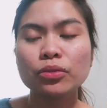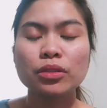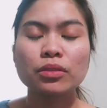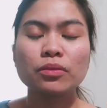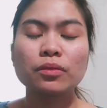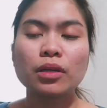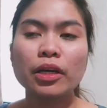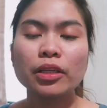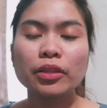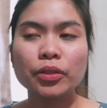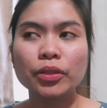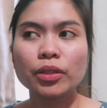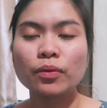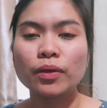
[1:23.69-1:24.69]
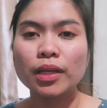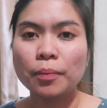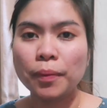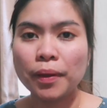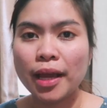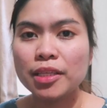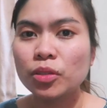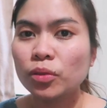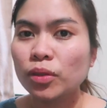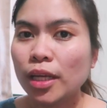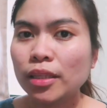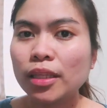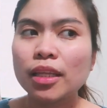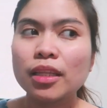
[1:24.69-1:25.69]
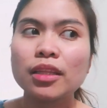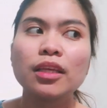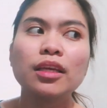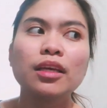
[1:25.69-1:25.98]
to January 31 na ipinasok natin,